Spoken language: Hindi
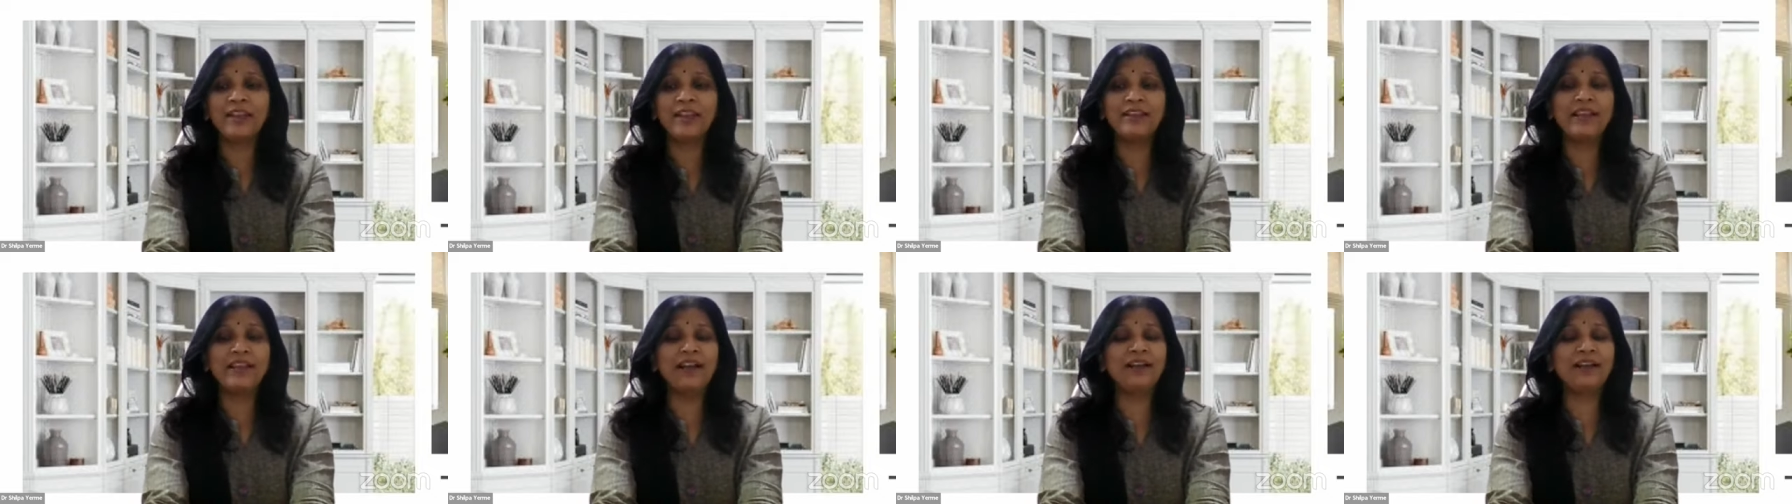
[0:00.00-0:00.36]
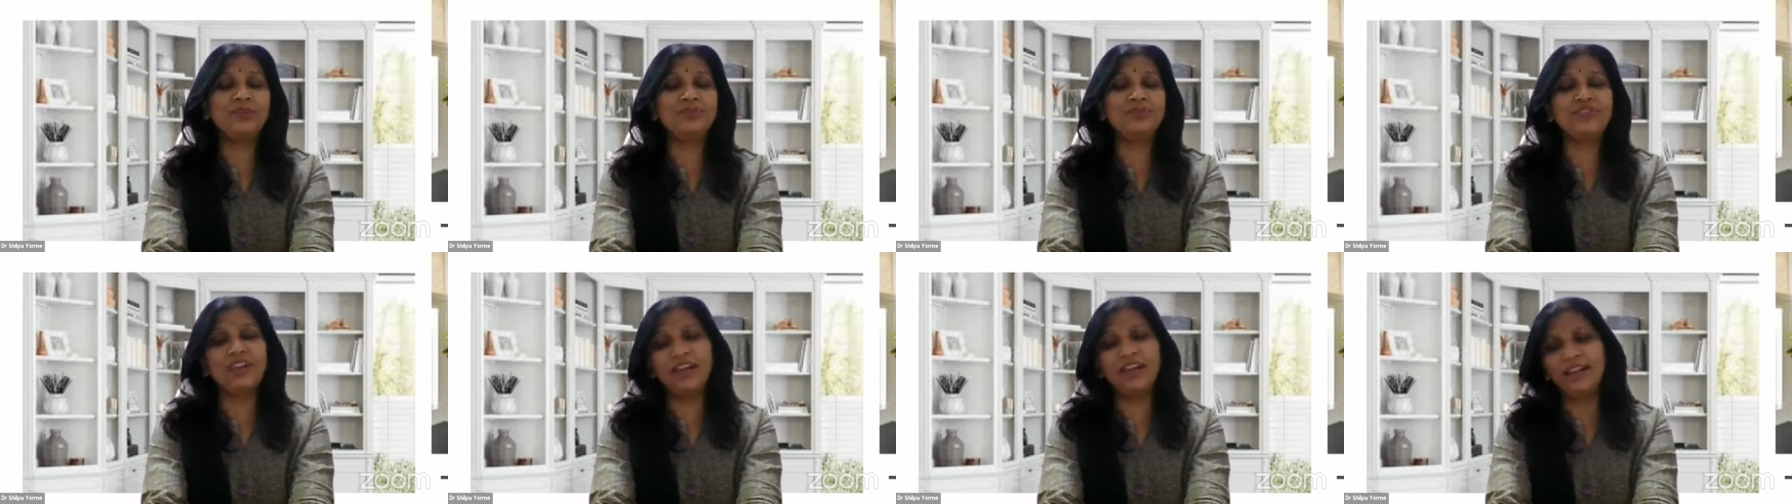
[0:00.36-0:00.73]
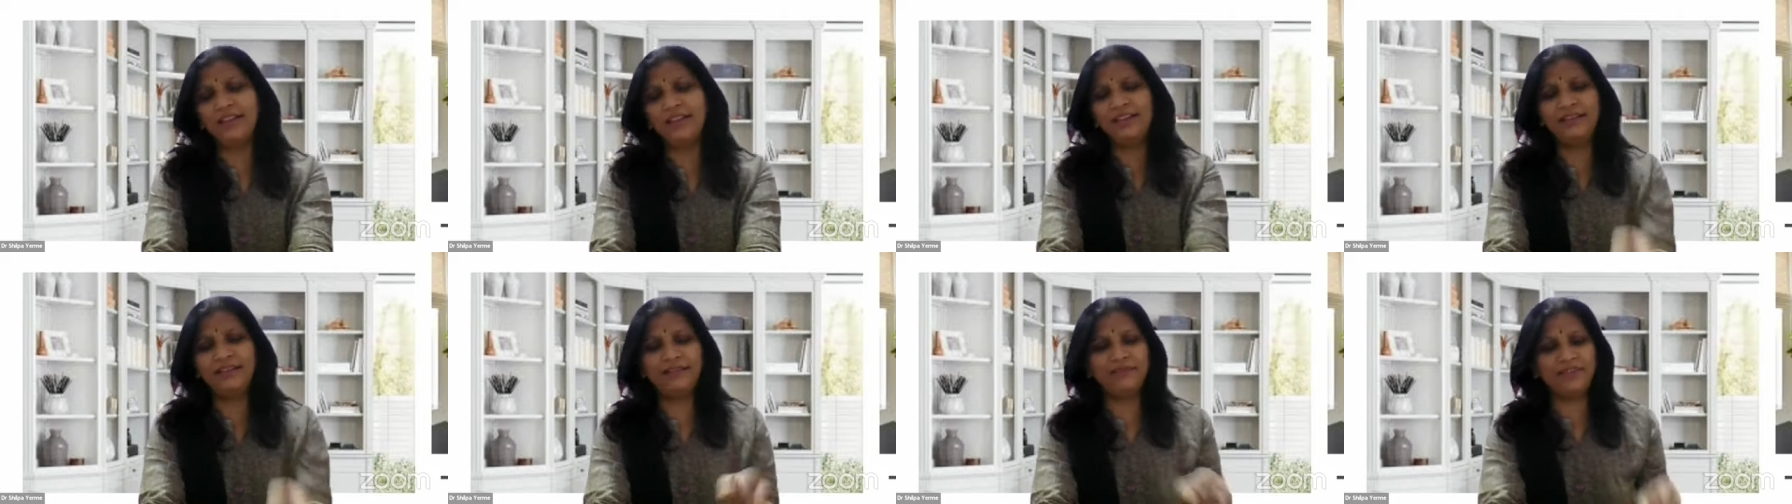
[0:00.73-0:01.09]
या कुछ
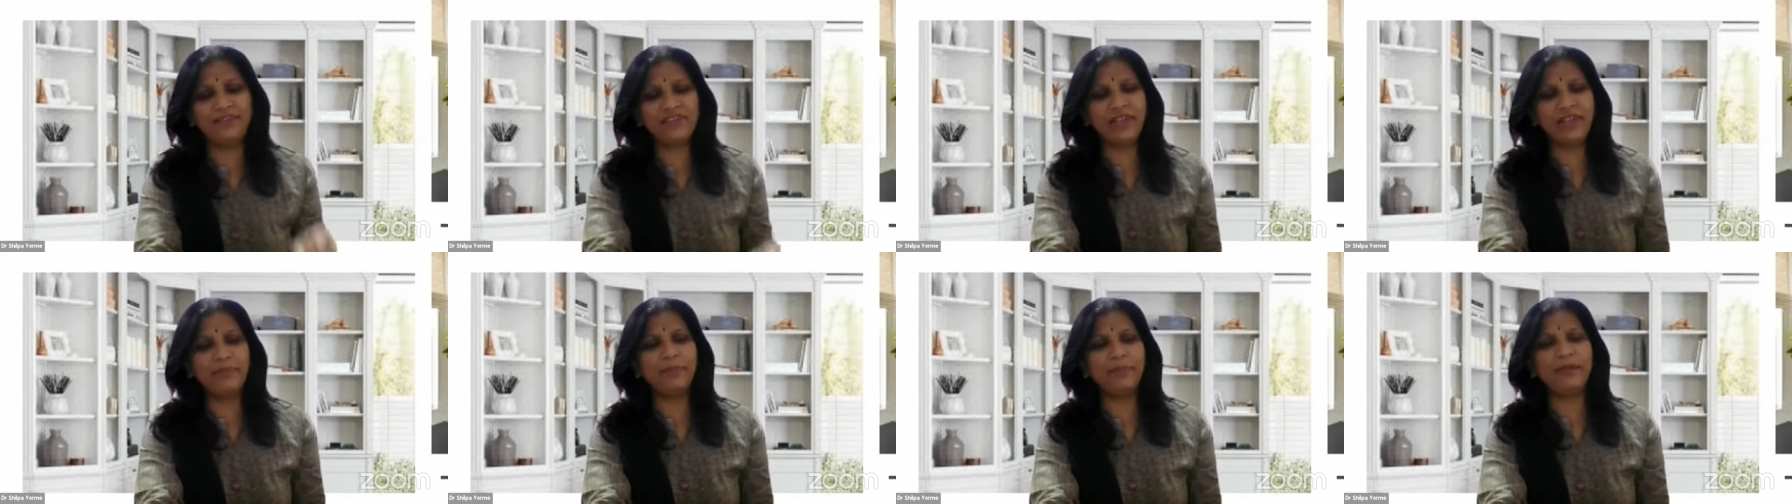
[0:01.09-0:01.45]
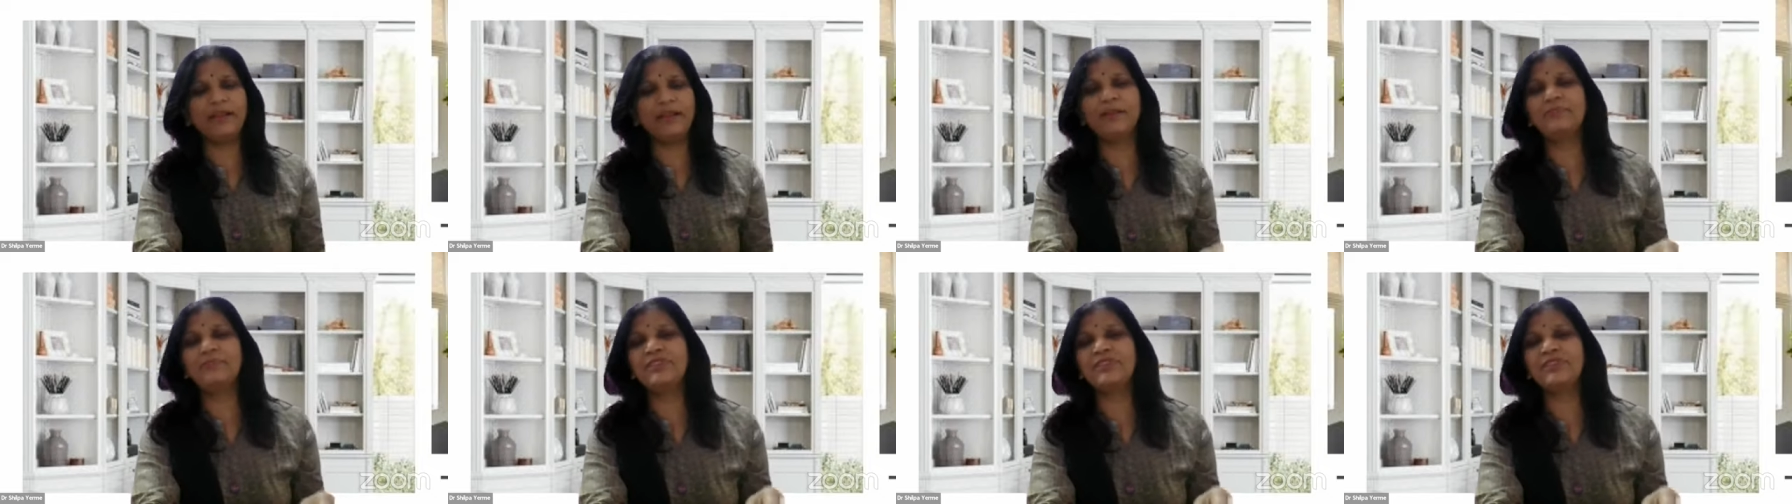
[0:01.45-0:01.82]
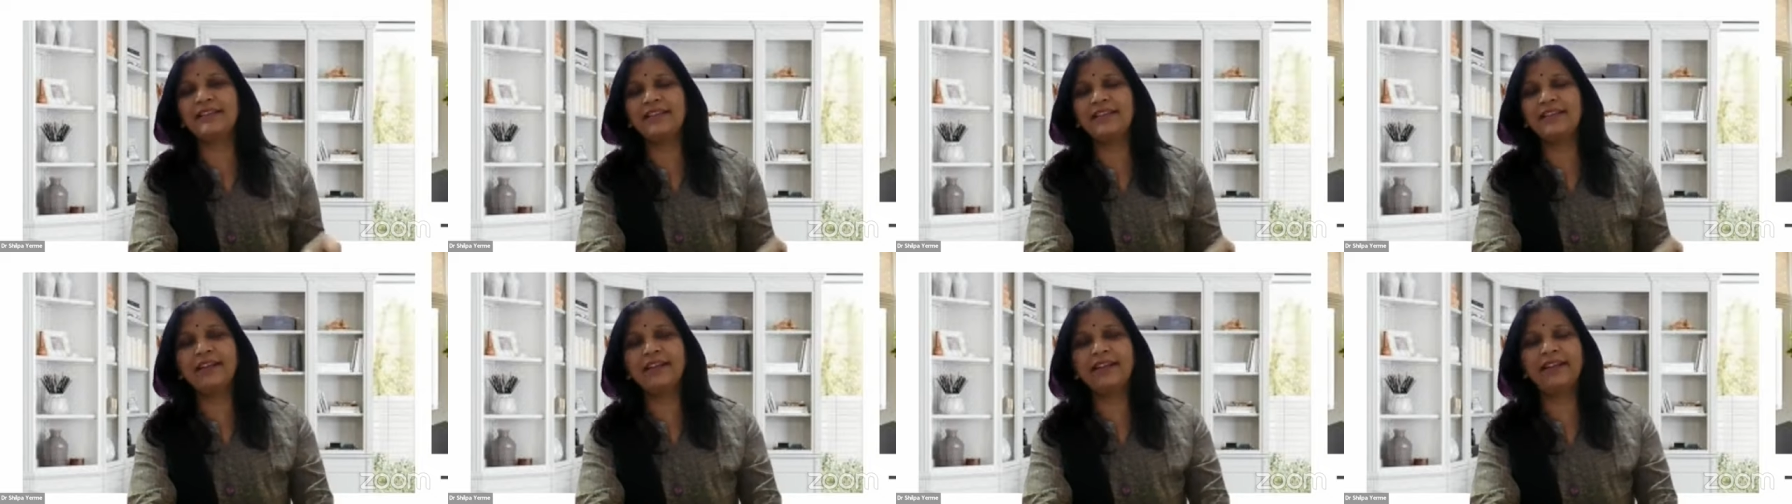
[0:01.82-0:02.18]
अलग विषय पर हम
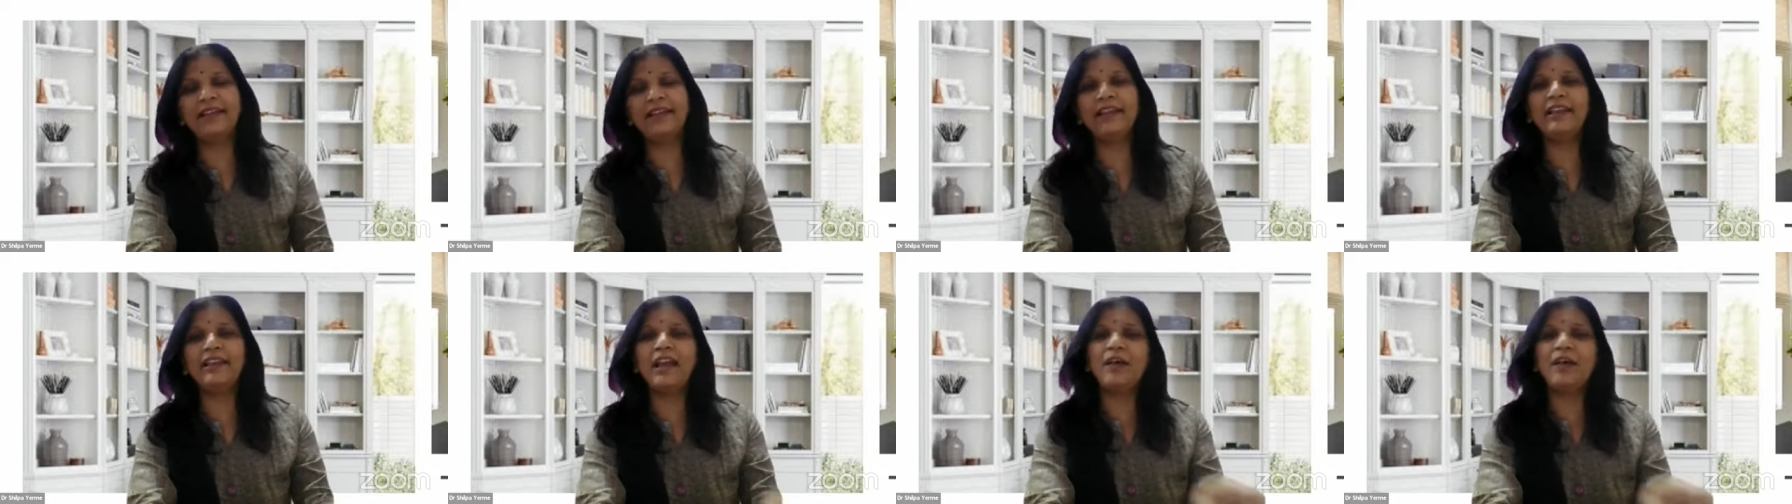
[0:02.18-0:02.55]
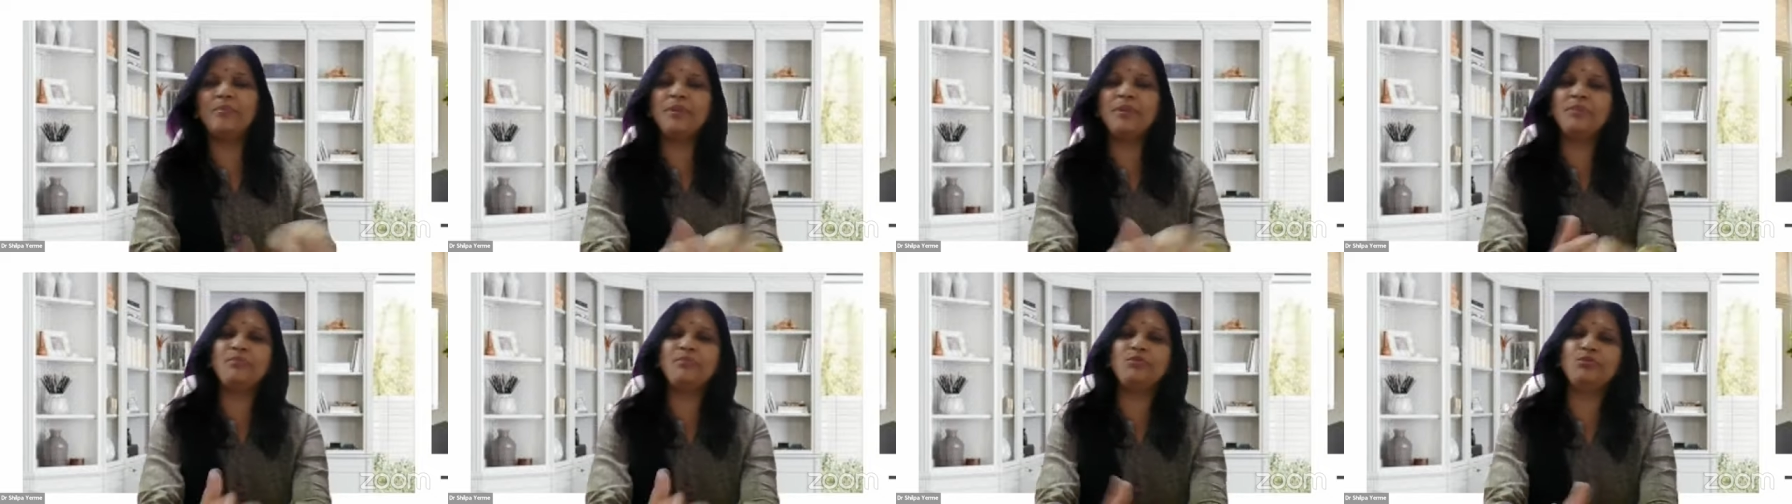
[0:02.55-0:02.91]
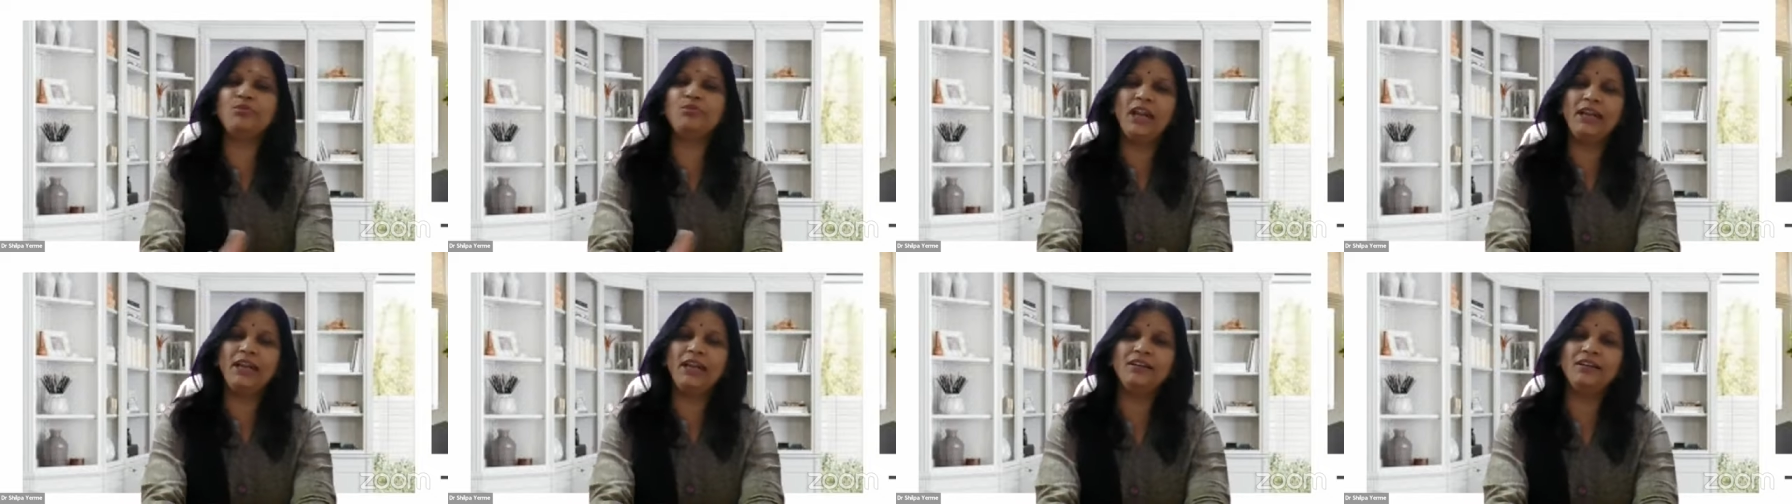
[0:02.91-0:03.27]
चर्चा करेंगे नाभि
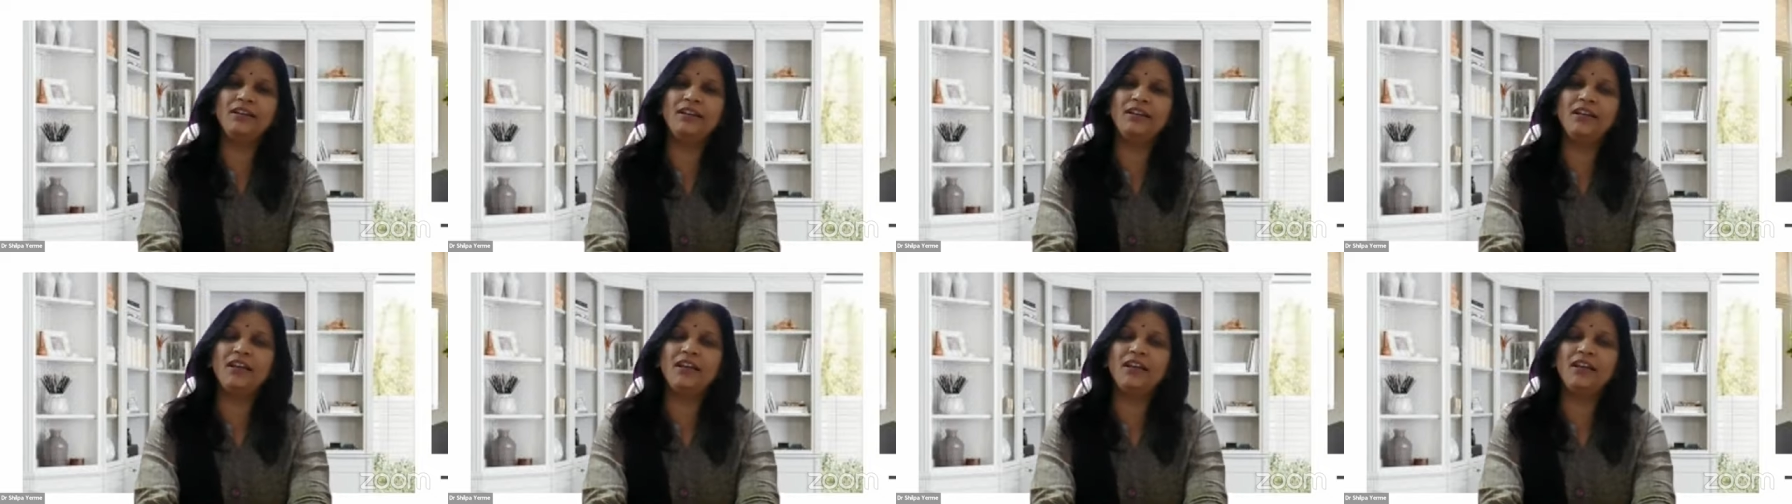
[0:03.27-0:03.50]
पूरण